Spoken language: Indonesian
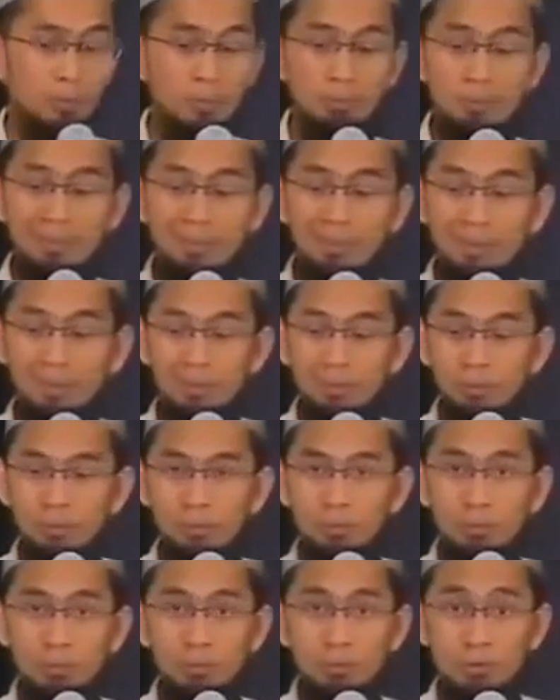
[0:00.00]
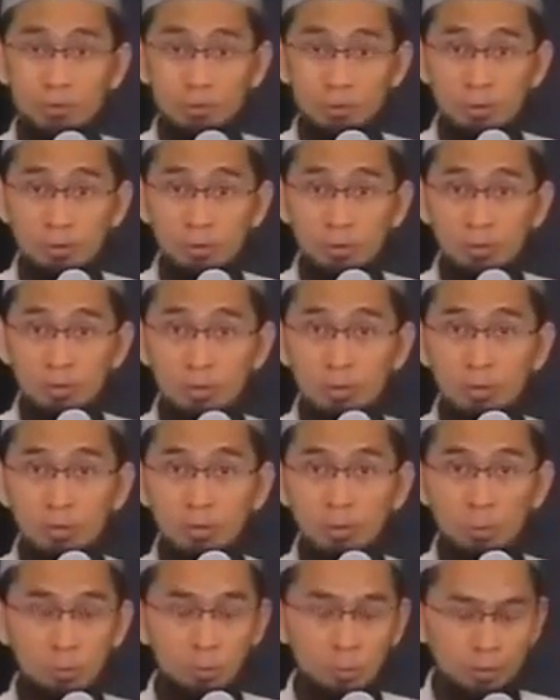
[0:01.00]
Tapi benarkan dulu posisi,
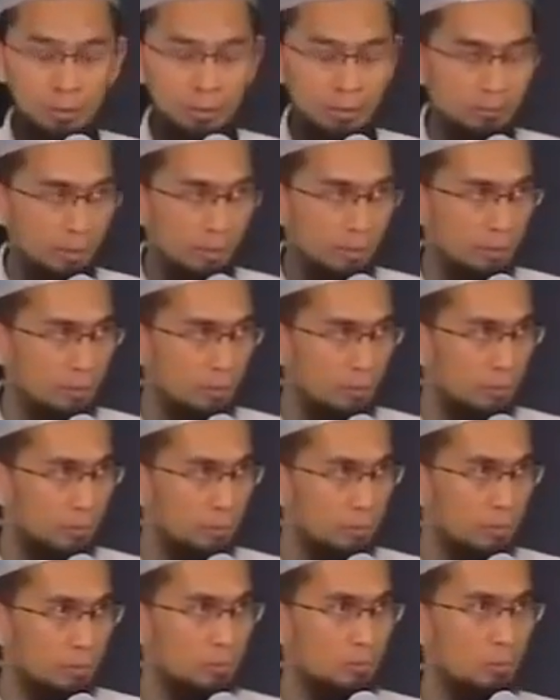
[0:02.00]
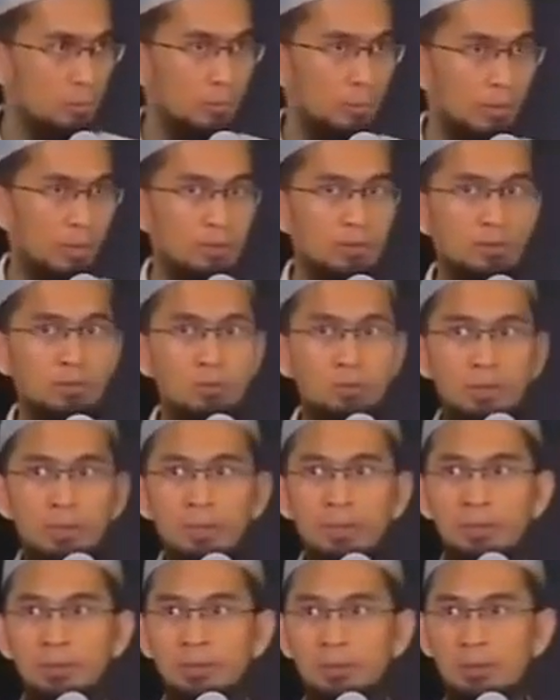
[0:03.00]
ruko yang baik itu, supaya
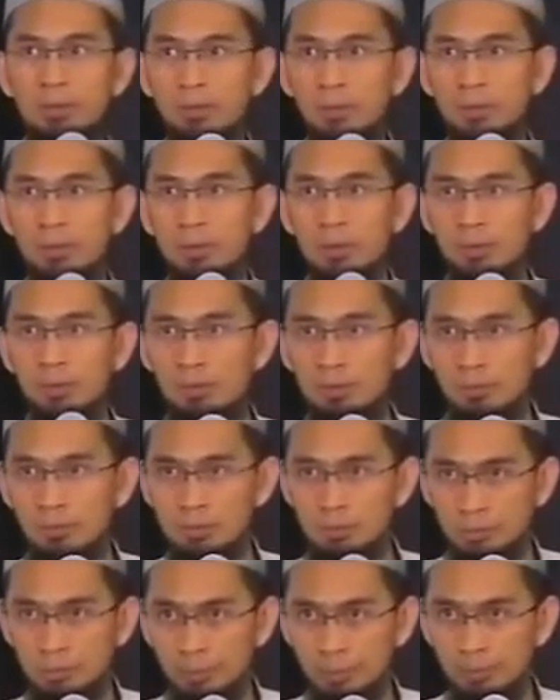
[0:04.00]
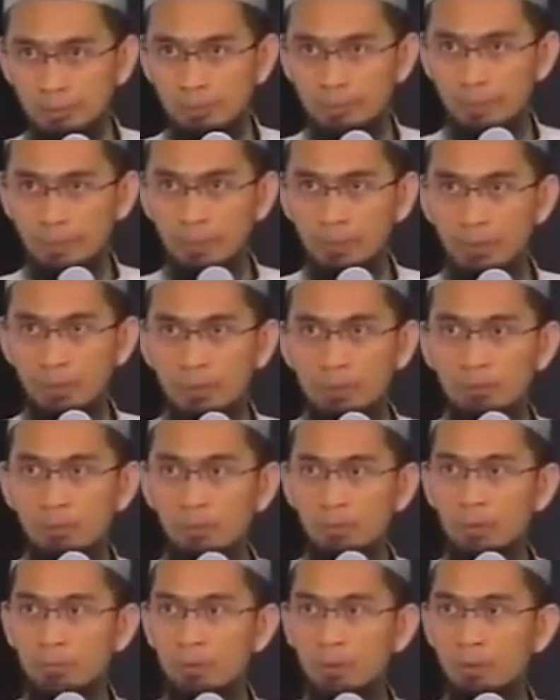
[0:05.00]
sesuai dengan ketentuan yang Nabi tunjukkan.
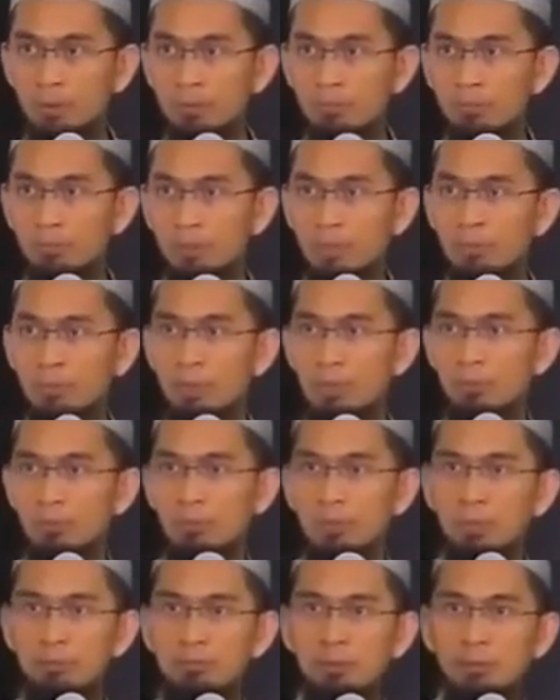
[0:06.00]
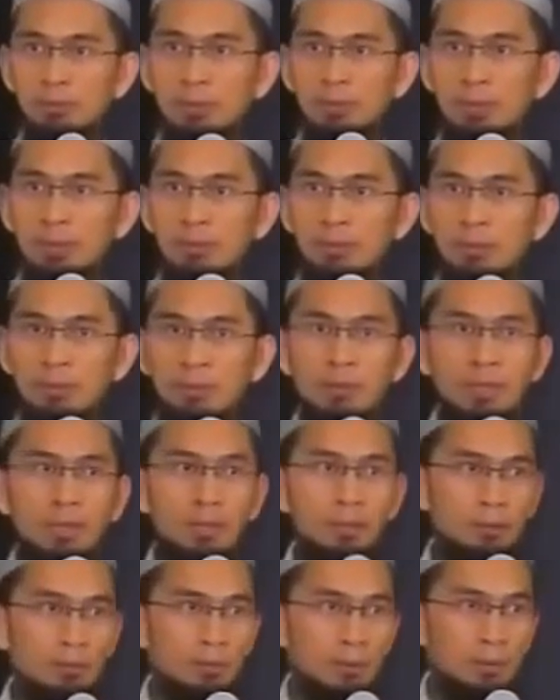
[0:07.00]
Pertama ingat baik-baik, telapak tangan
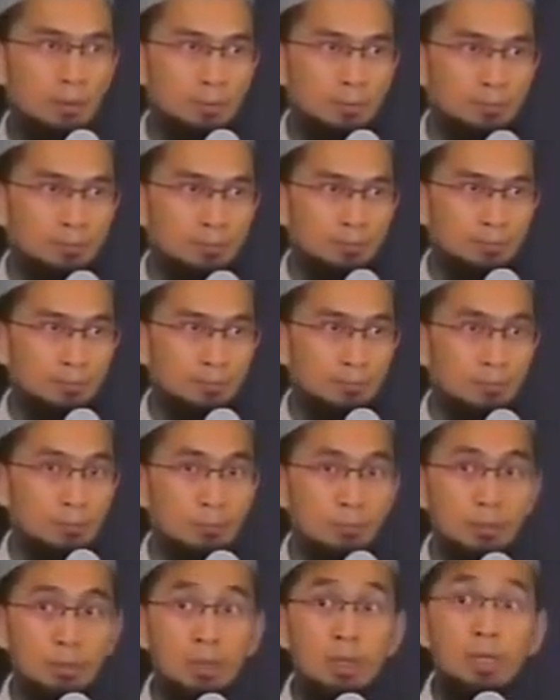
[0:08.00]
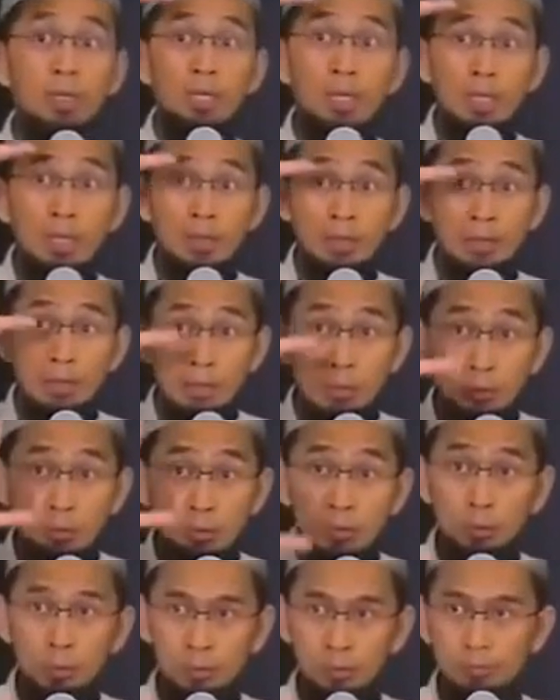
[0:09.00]
diletakkan di mana?
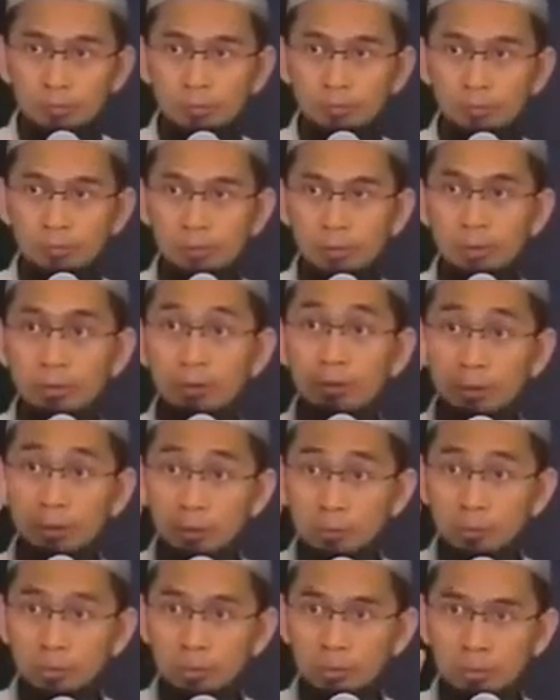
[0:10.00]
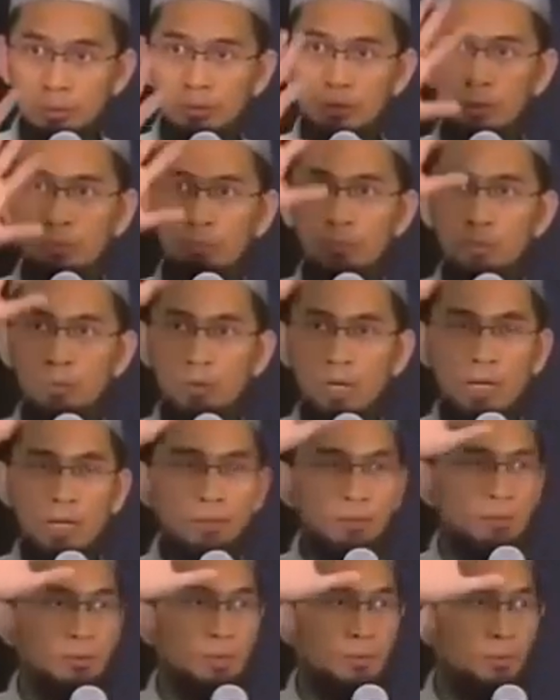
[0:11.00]
Di lutut. Ingat, lutut
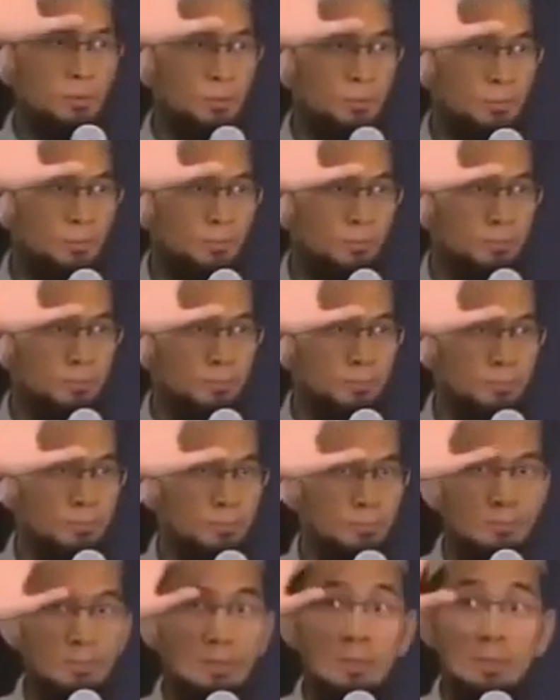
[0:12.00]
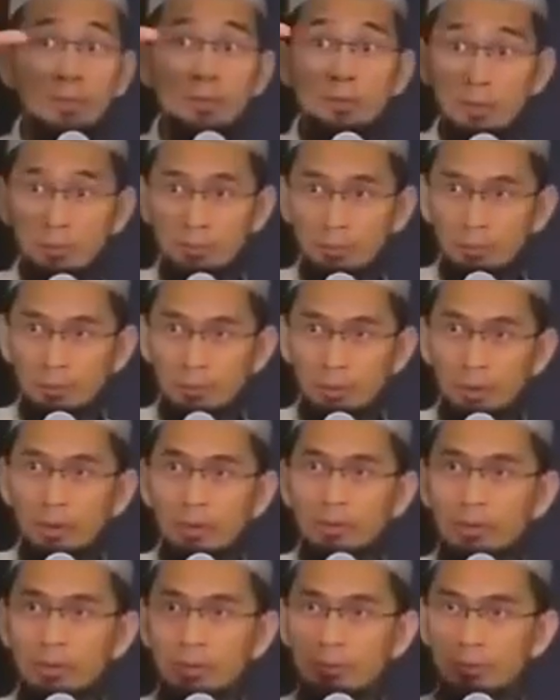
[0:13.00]
terbuka atau tertutup?
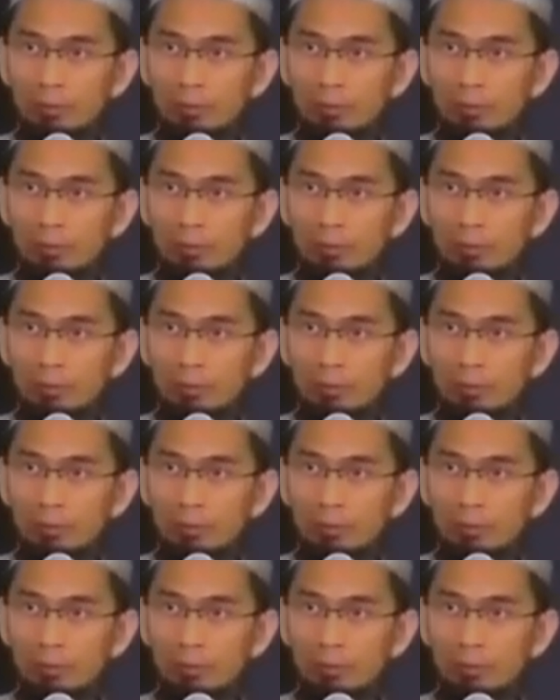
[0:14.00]
terbuka.